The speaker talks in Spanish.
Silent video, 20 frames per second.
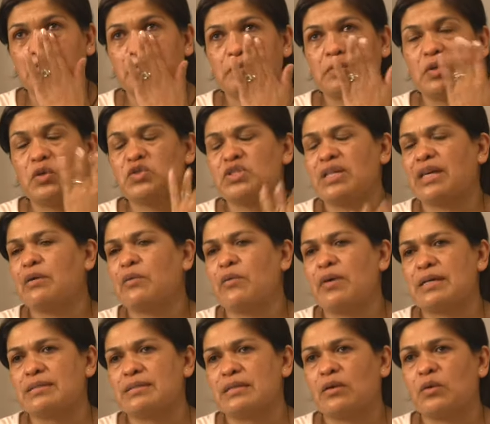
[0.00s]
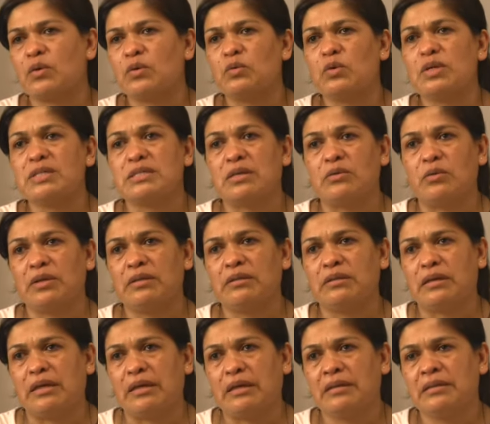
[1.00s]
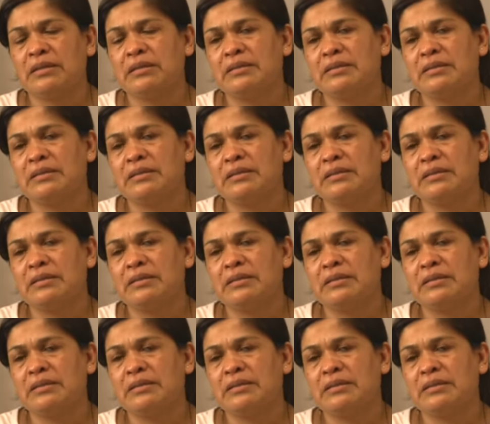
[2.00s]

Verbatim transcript: No sé qué voy a hacer cuando ella no esté.